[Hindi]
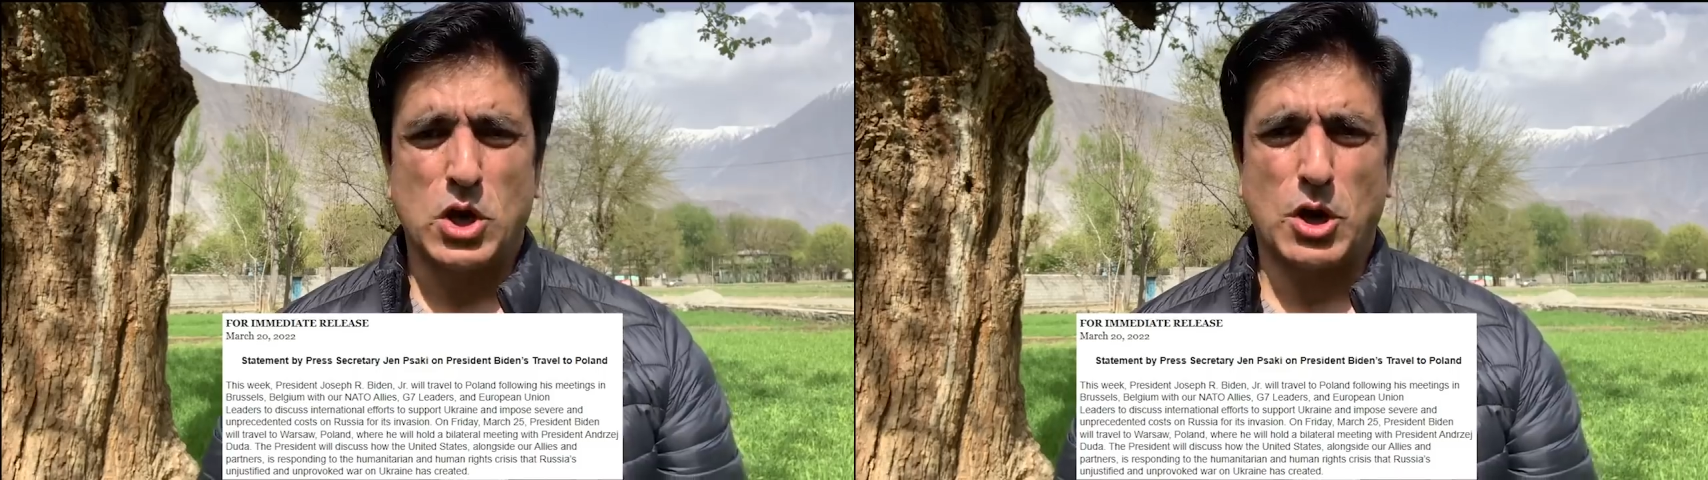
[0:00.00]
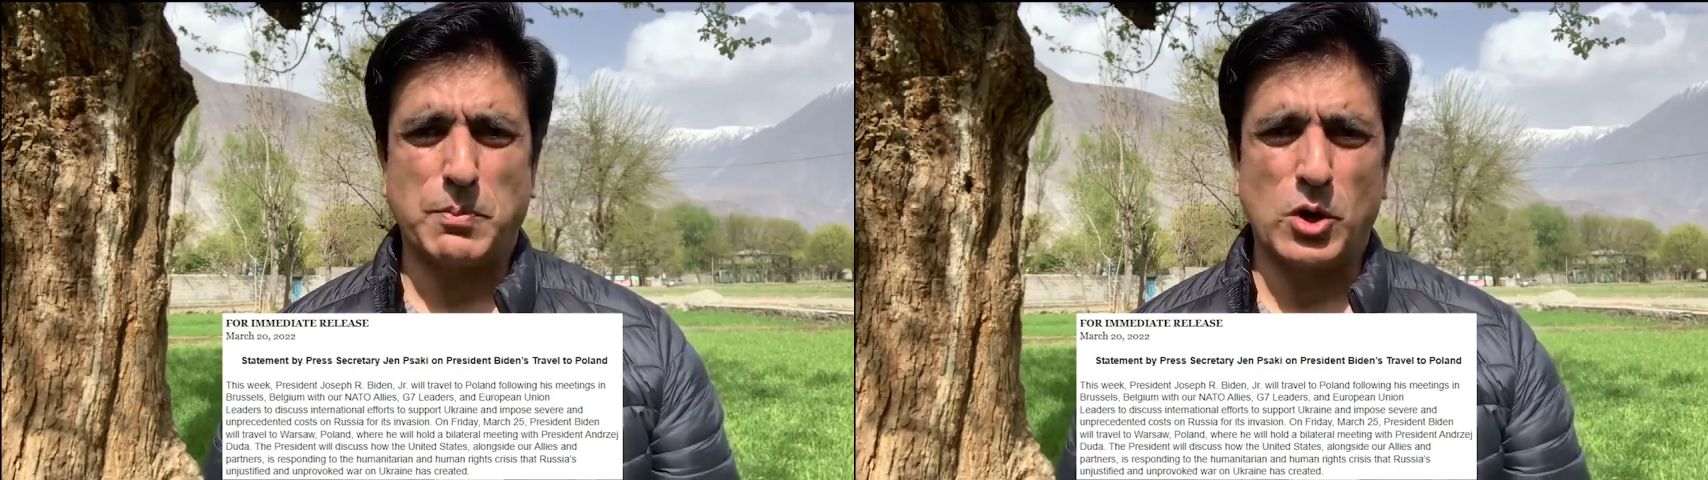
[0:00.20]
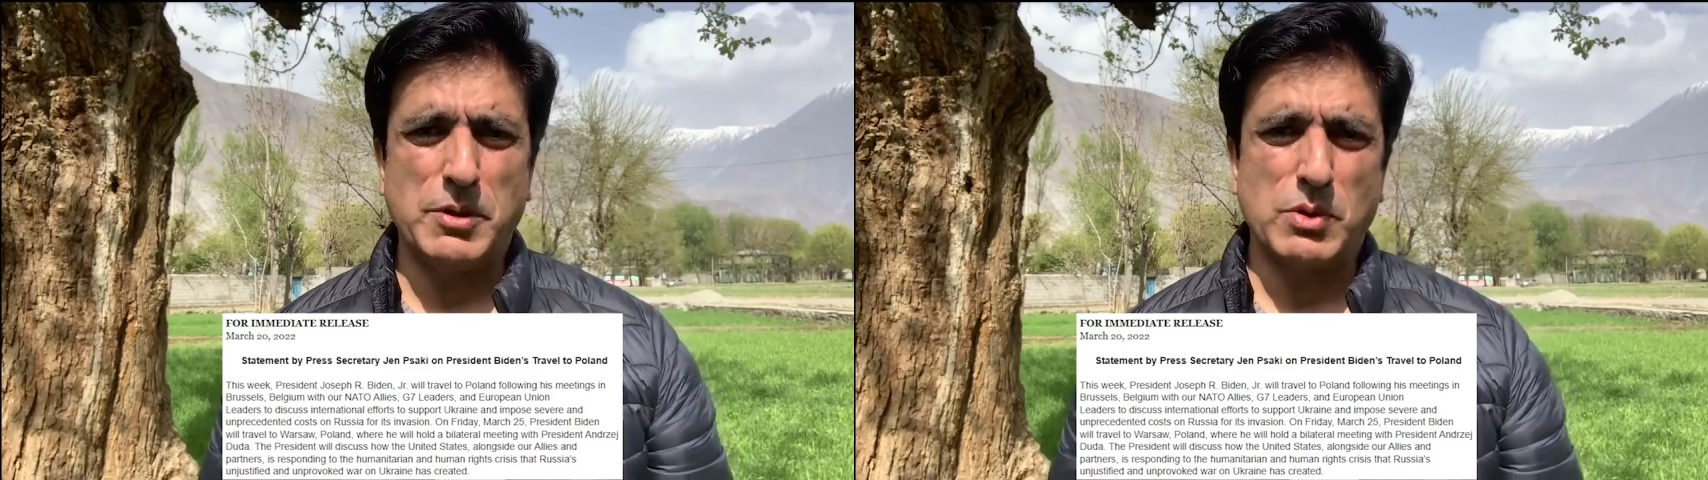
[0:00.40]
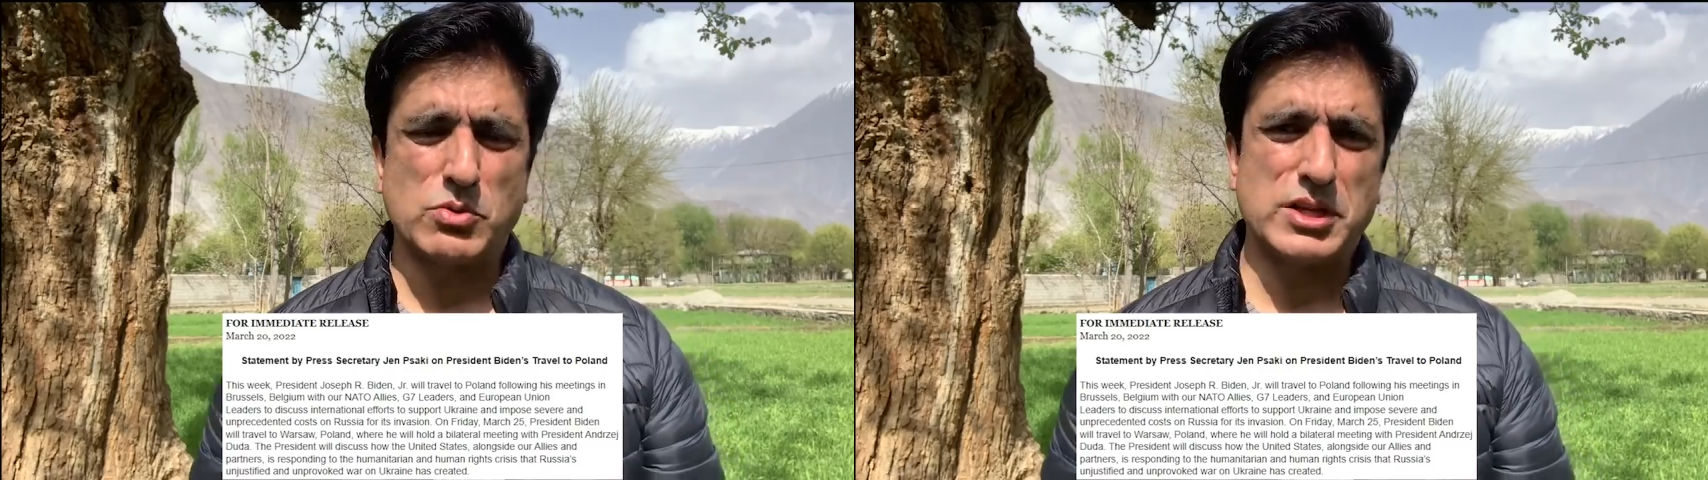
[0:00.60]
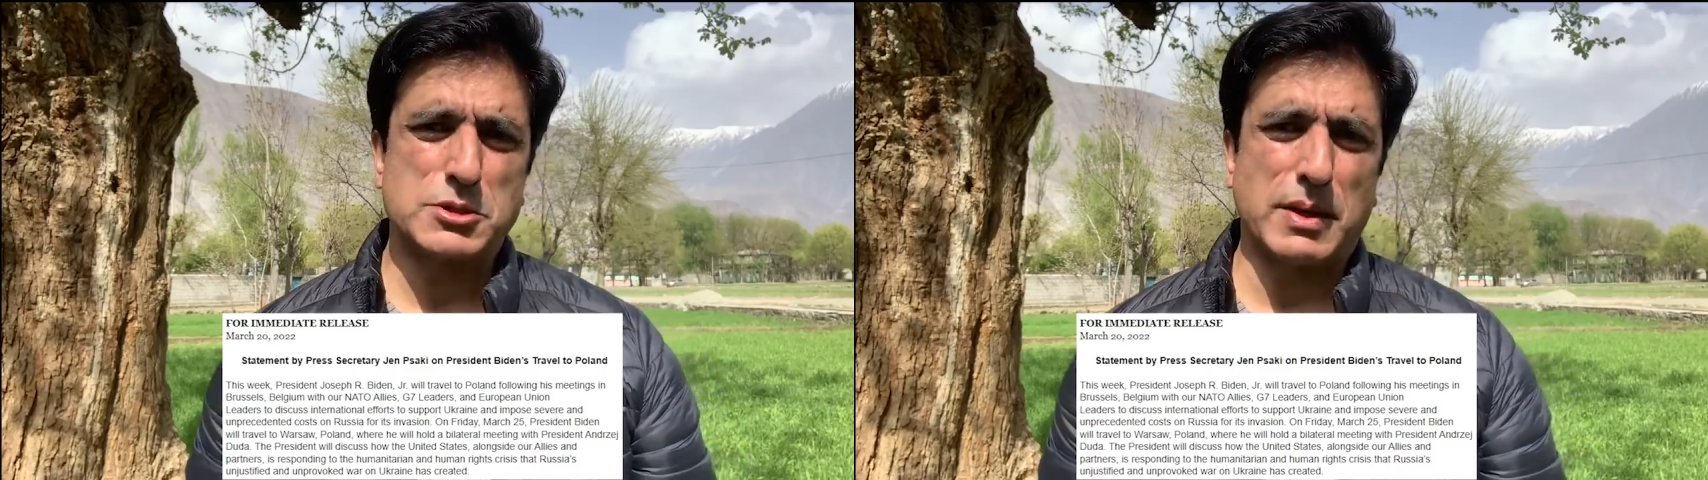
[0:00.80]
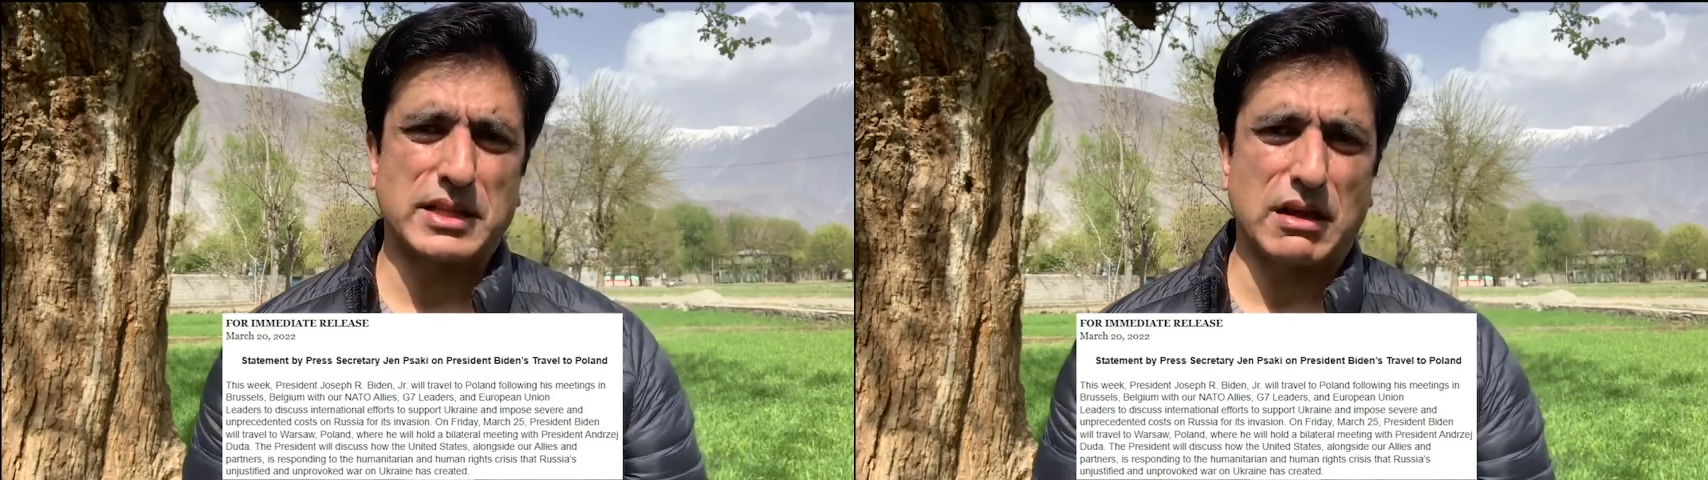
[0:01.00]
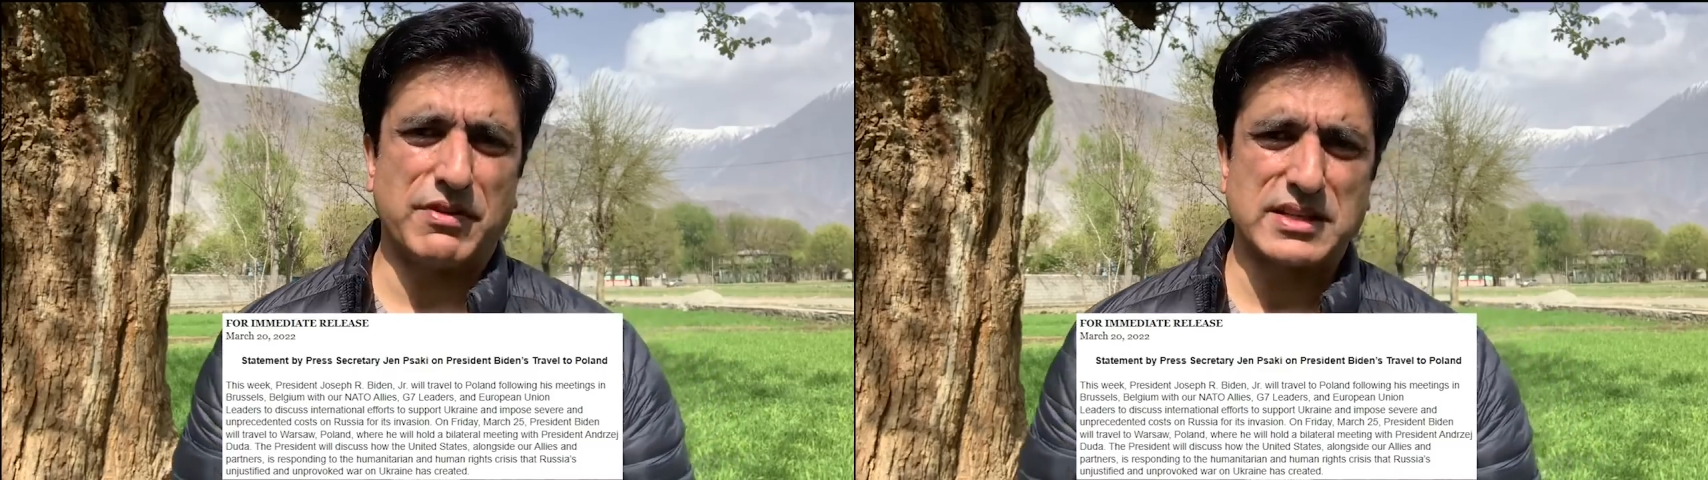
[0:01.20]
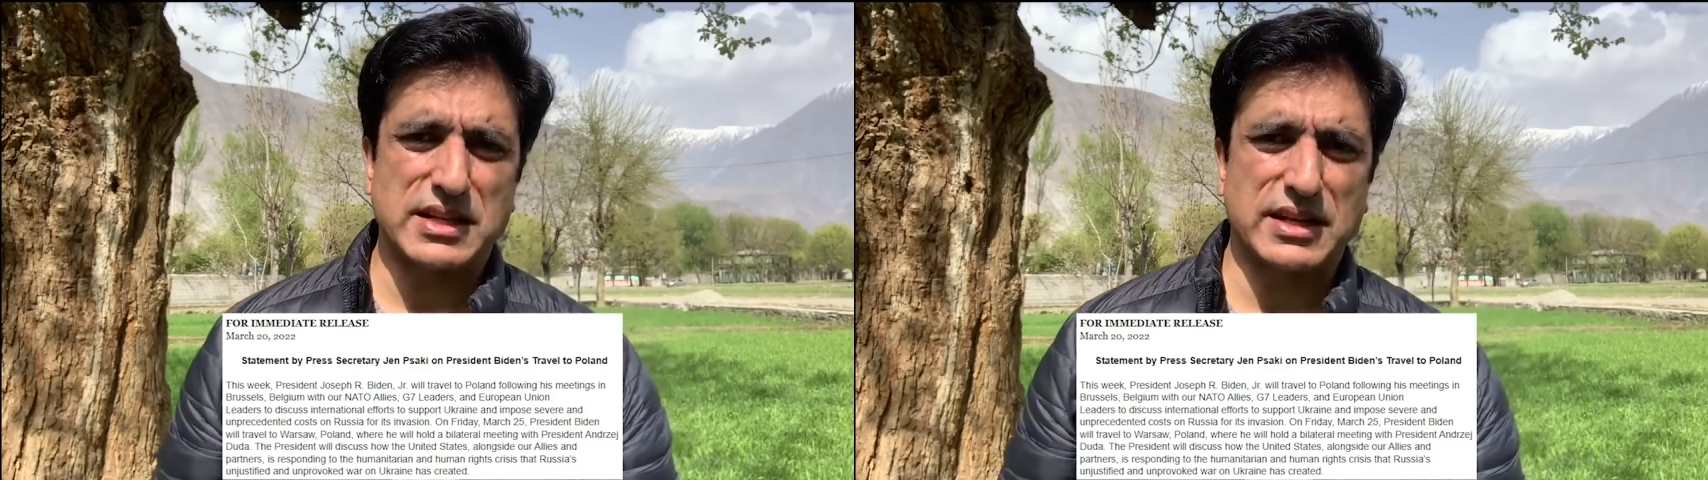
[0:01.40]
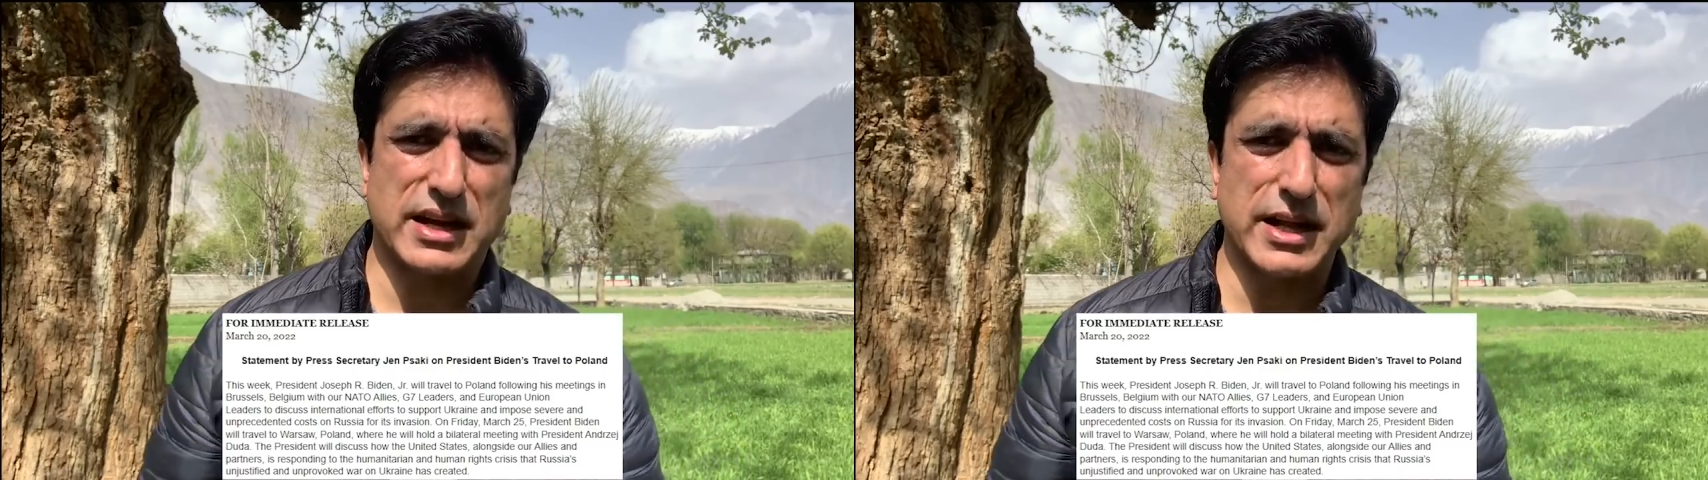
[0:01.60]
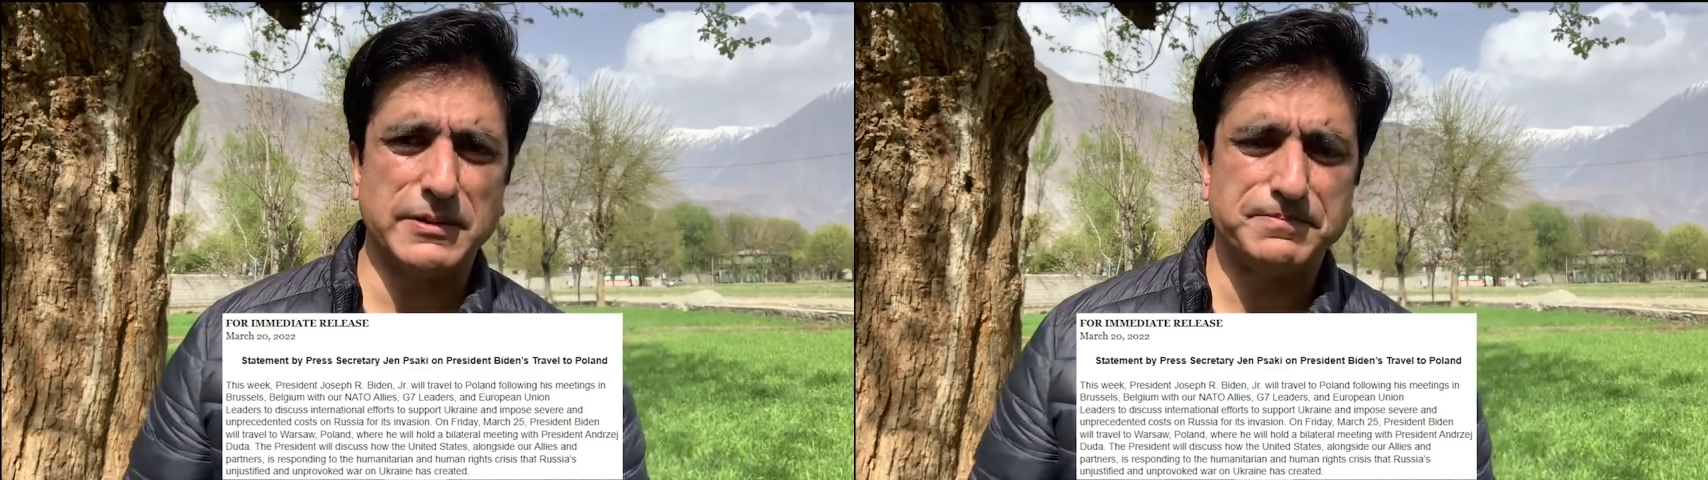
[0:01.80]
और पोलैंड में उन्होंने इस बात का फैसला
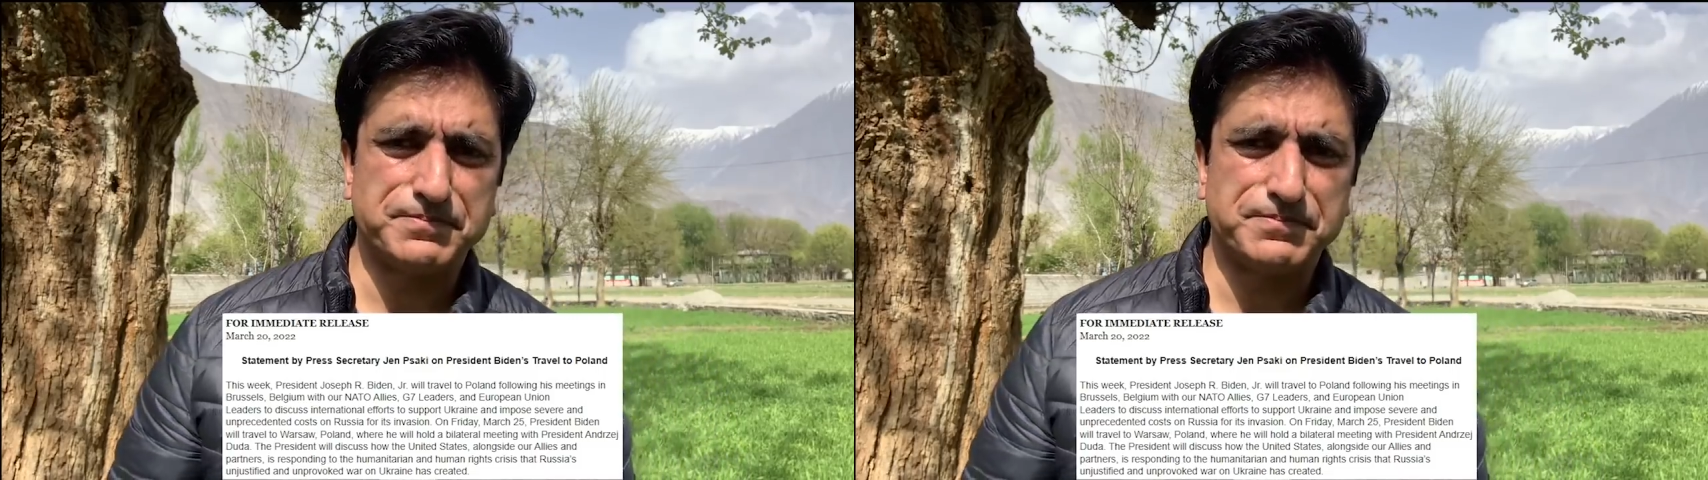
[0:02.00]
करना है